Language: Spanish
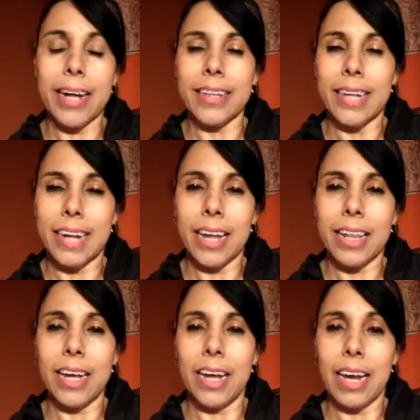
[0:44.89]

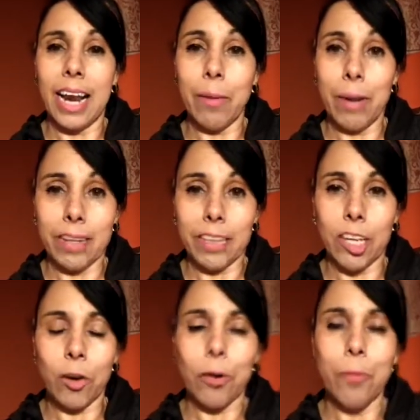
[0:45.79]
acerca de la
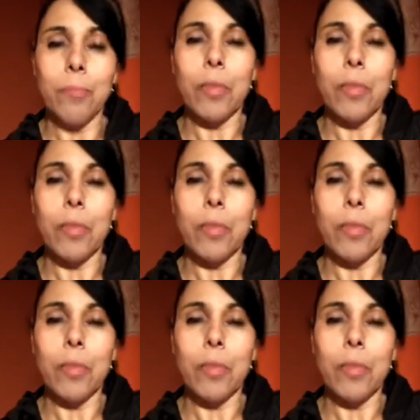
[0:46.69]
liberación.